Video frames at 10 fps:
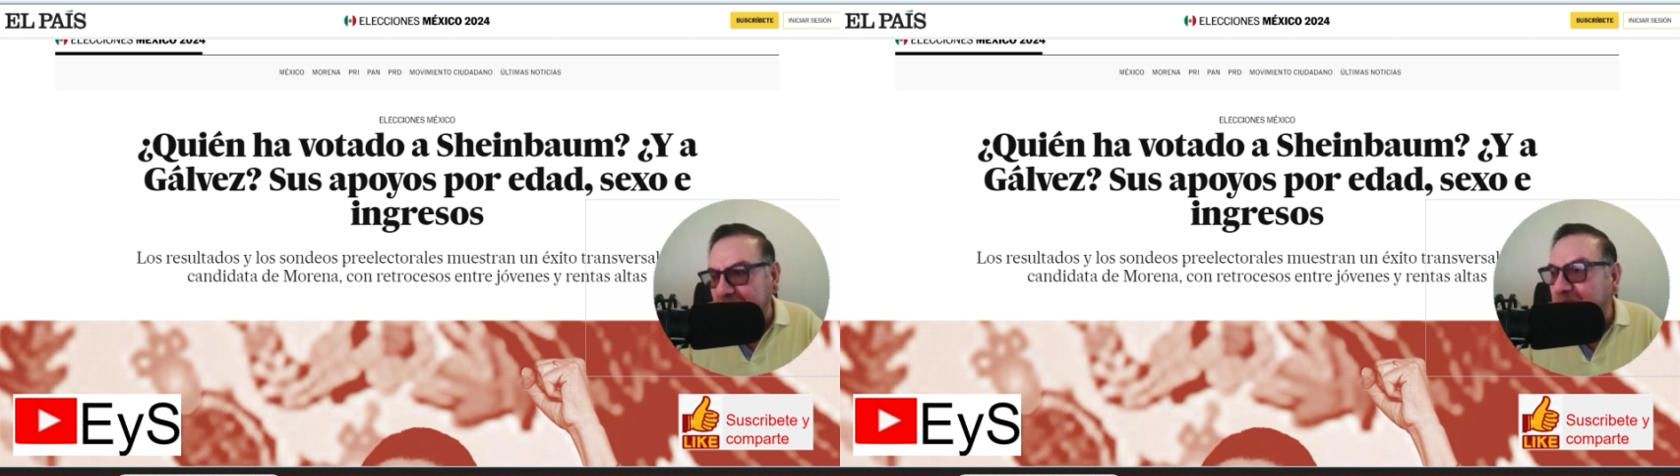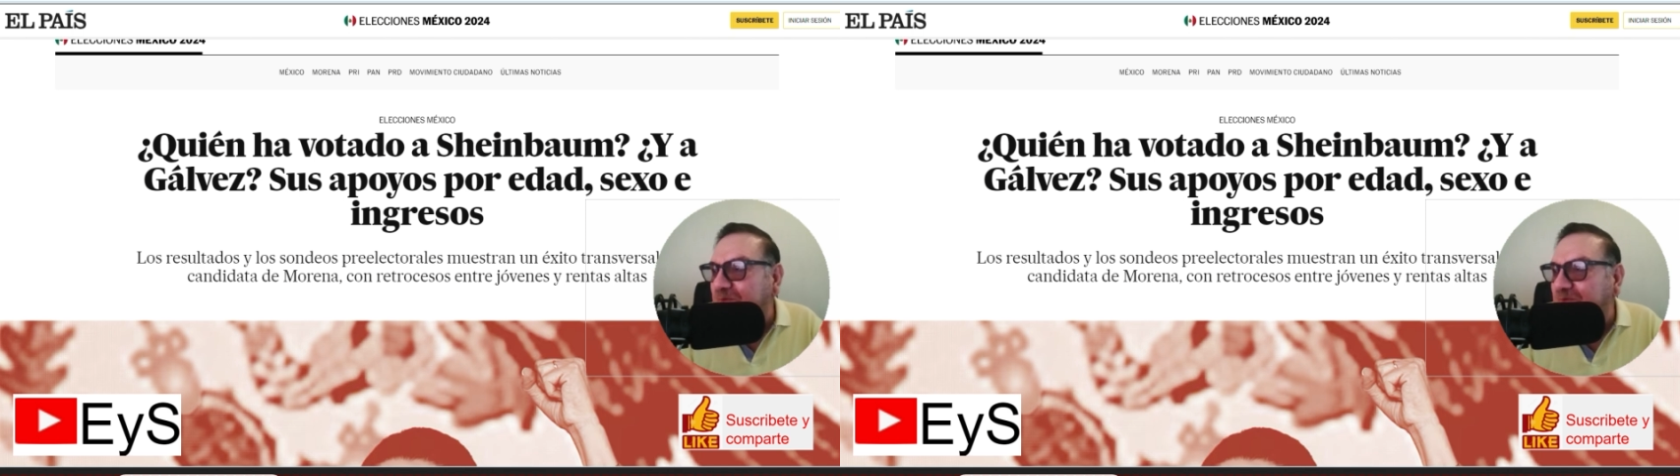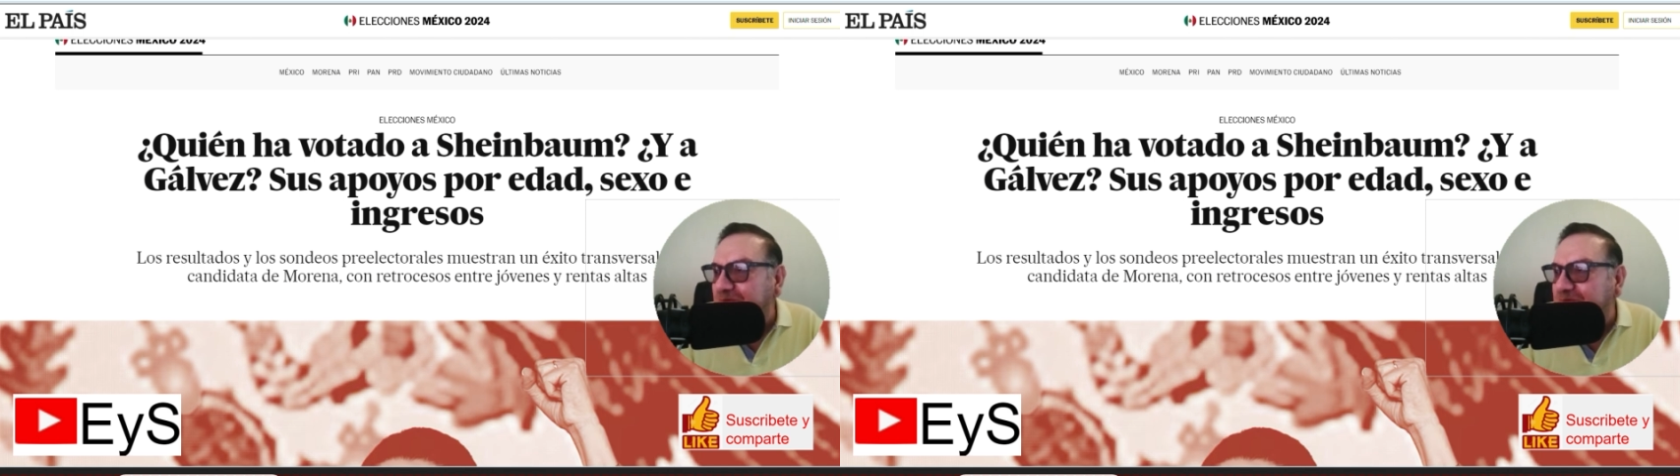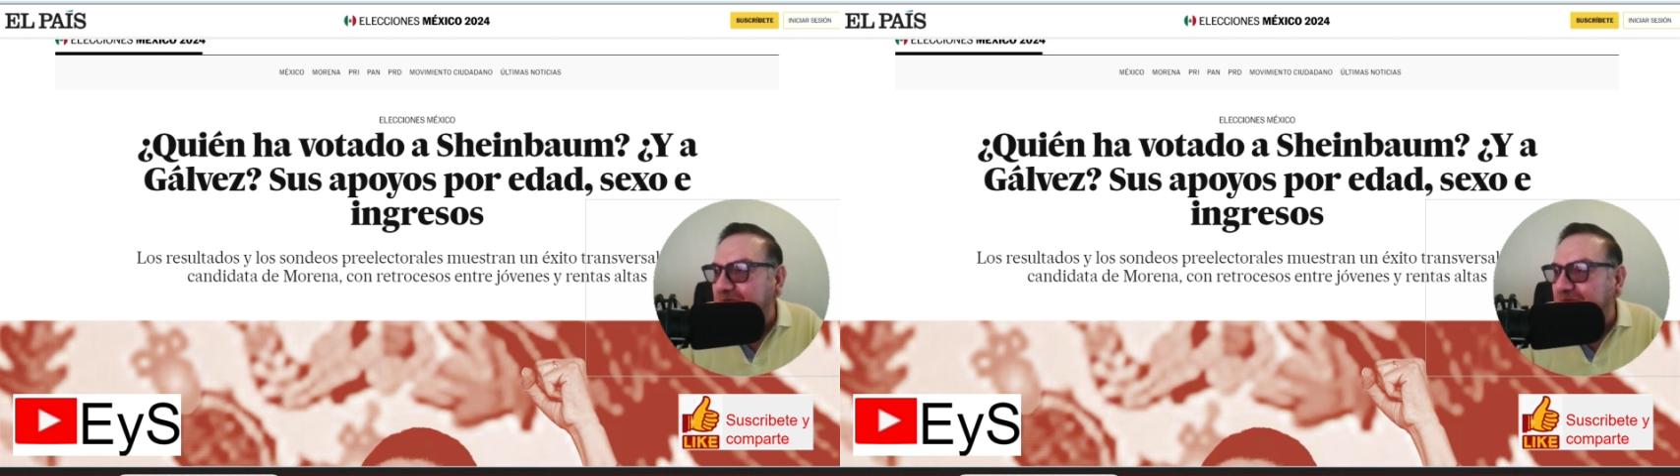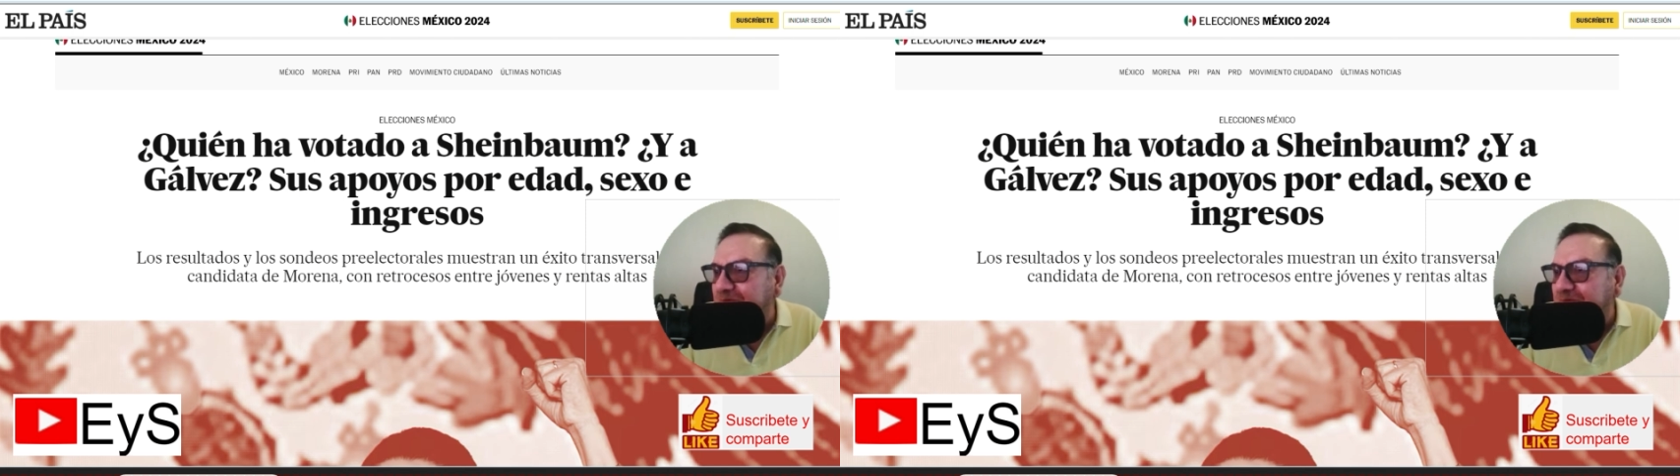cómo
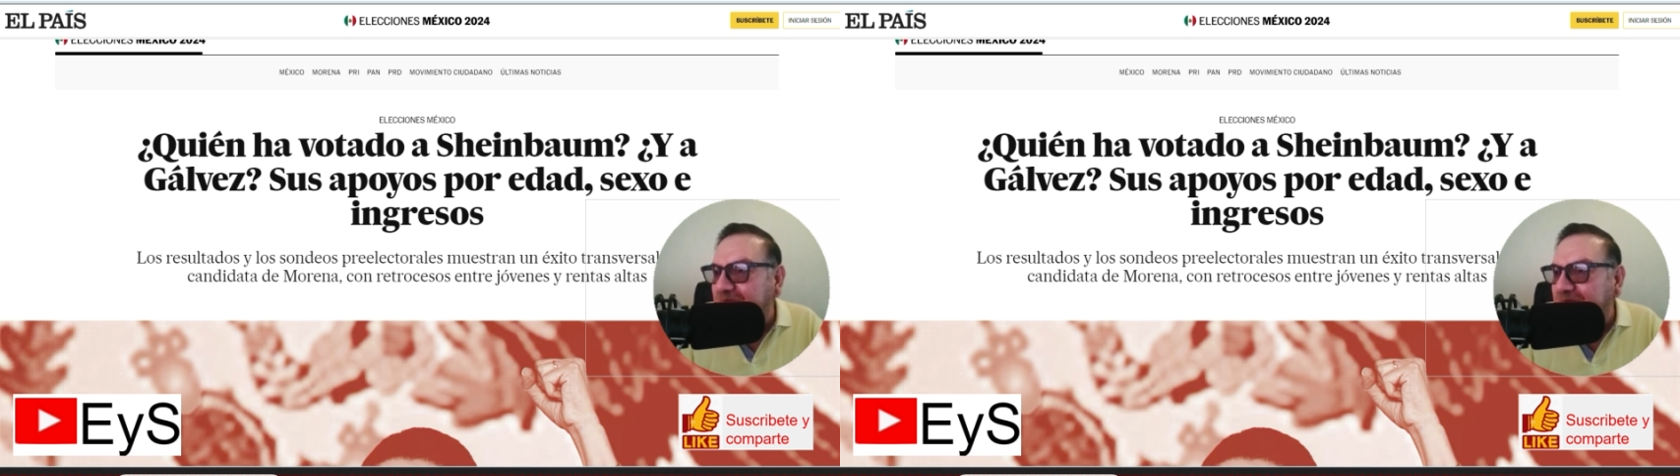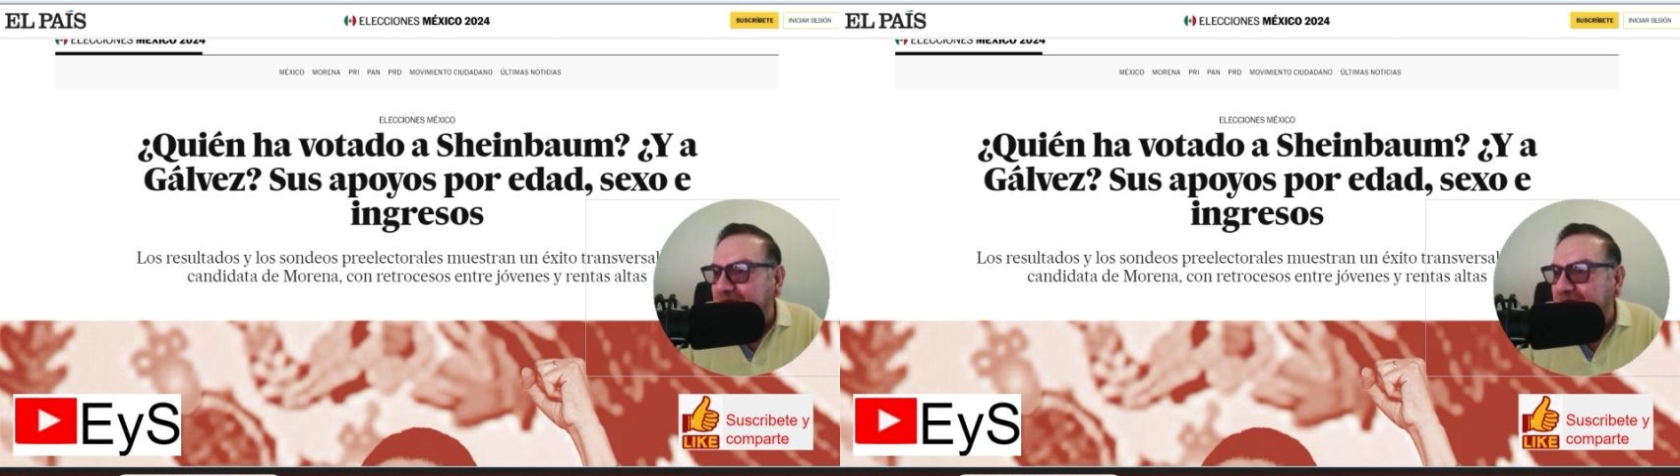votó